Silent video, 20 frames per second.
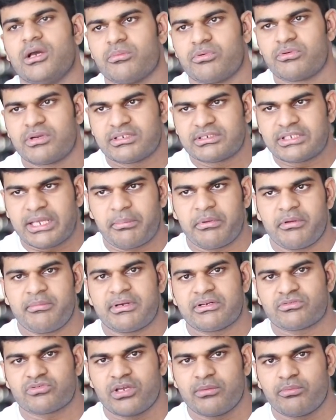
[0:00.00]
पूरे
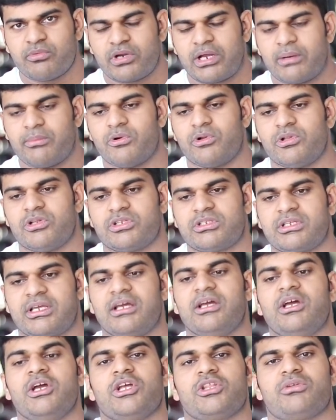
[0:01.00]
सप्लीमेंट्स की बुरा बोल देते
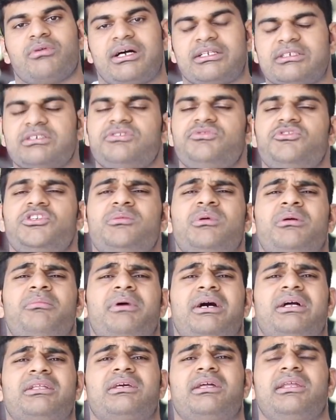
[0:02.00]
हैं तो आज इस वीडियो में बात